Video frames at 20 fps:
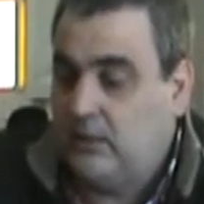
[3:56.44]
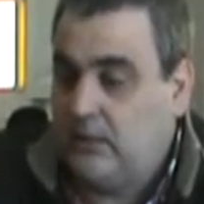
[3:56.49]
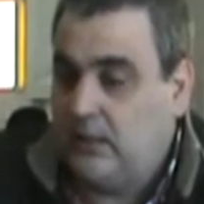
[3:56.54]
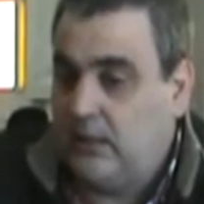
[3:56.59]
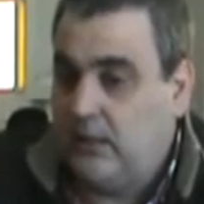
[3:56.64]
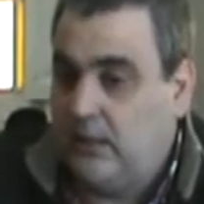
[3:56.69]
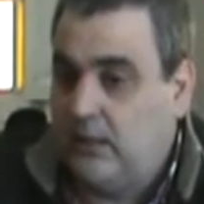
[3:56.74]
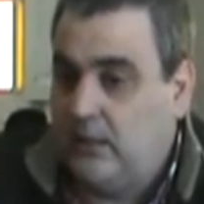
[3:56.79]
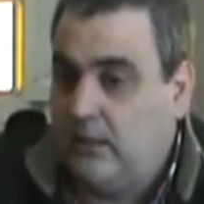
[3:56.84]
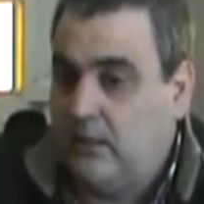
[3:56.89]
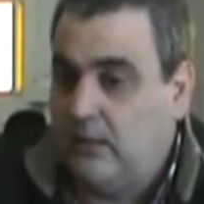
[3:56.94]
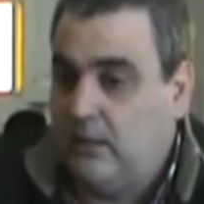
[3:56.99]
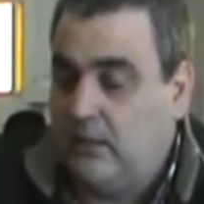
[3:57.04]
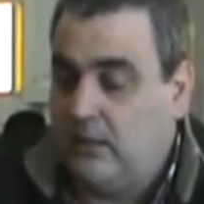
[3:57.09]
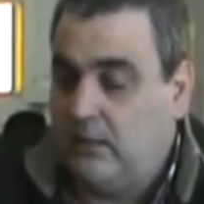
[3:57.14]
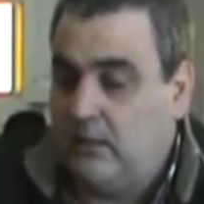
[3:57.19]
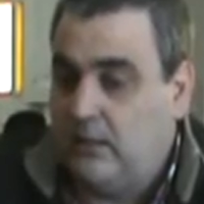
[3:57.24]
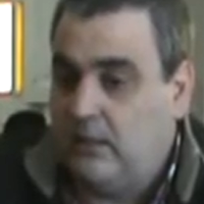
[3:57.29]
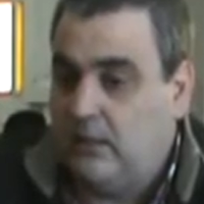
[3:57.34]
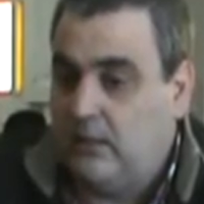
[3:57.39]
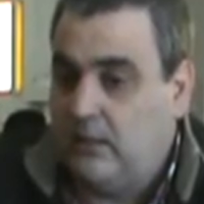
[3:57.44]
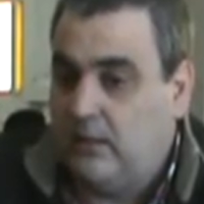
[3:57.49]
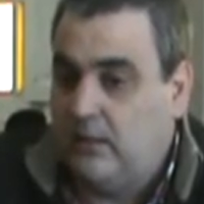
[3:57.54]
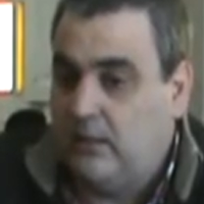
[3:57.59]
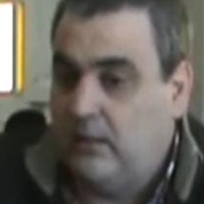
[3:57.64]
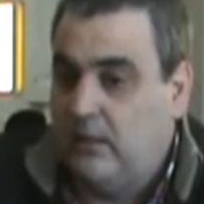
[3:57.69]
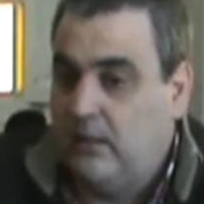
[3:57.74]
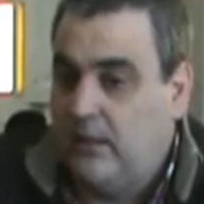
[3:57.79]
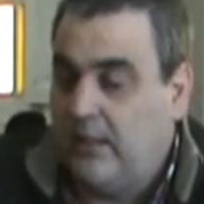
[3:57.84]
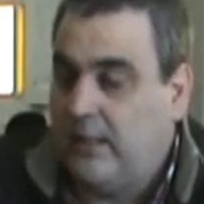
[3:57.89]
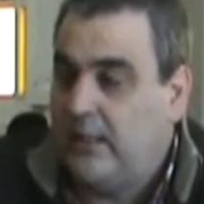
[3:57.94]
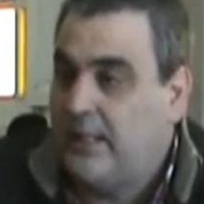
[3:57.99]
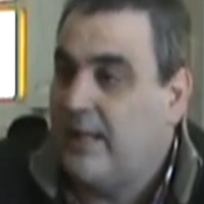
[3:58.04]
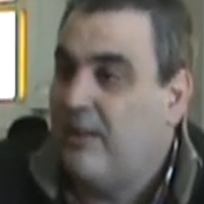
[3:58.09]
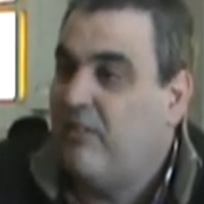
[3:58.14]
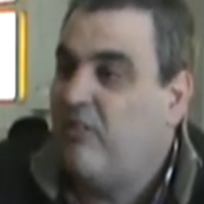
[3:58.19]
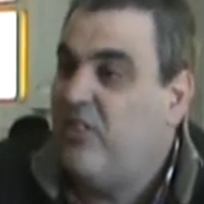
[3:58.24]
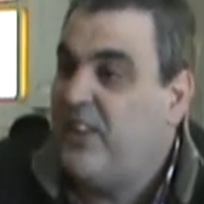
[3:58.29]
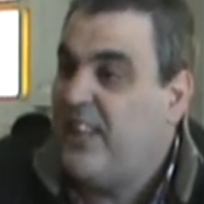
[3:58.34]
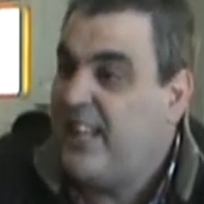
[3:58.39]
en eh,
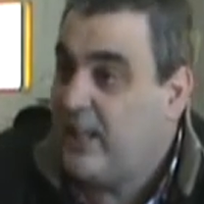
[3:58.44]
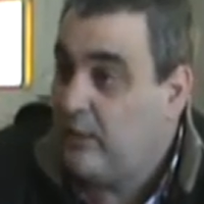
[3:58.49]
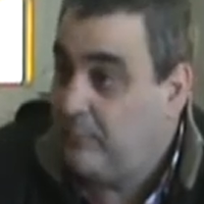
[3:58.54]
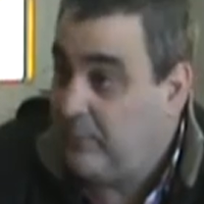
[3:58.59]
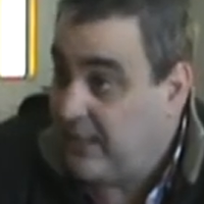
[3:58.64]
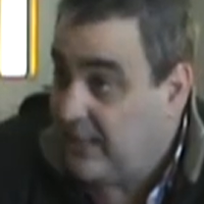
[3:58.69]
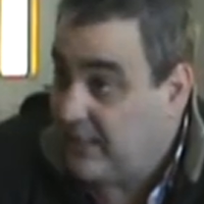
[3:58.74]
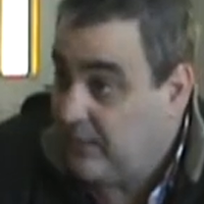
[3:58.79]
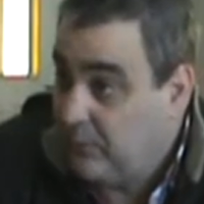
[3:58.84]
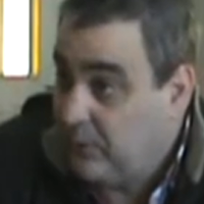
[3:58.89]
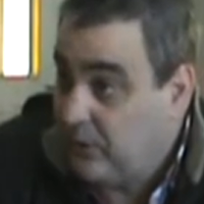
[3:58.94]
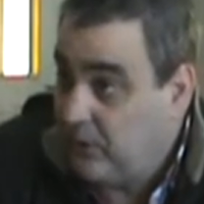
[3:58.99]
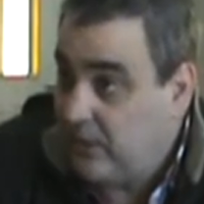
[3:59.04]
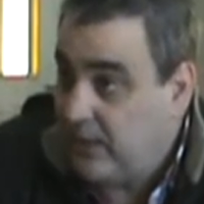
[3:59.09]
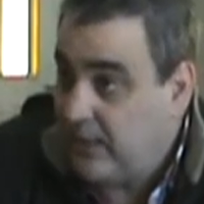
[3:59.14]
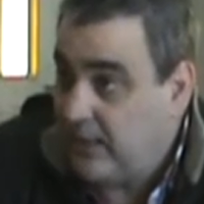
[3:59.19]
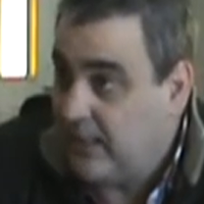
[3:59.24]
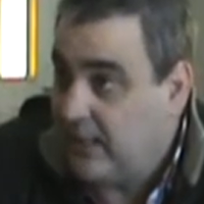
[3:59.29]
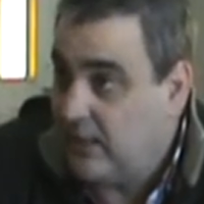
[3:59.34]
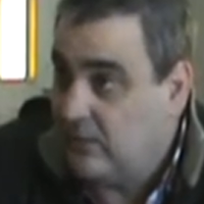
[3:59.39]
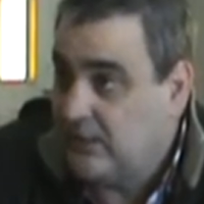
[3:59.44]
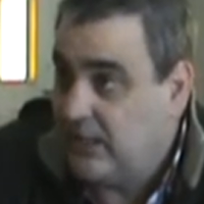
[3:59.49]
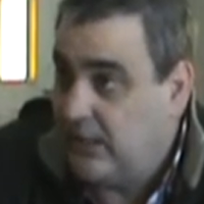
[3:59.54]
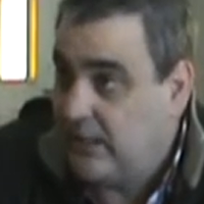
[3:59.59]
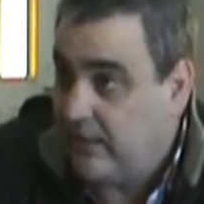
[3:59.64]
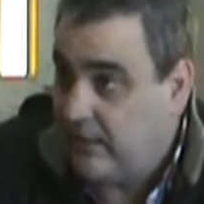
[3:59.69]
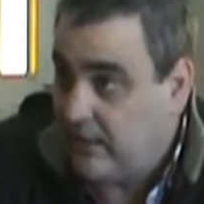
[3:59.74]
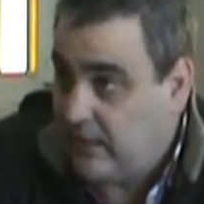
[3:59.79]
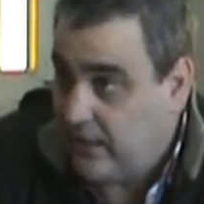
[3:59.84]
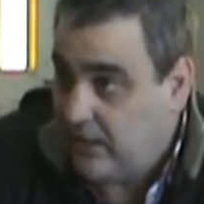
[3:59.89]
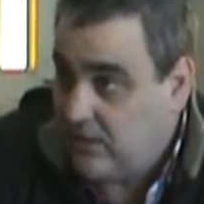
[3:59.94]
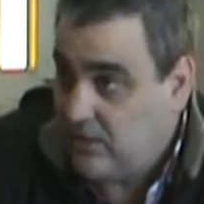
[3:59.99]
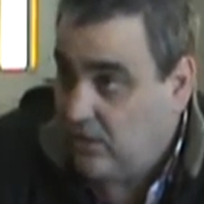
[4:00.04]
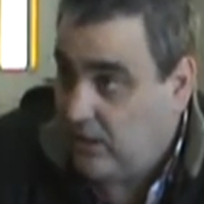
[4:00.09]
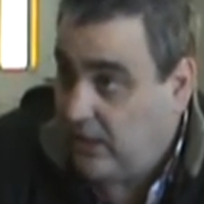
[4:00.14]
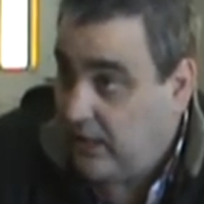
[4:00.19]
estas vías metabólicas, o sea, estas reacciones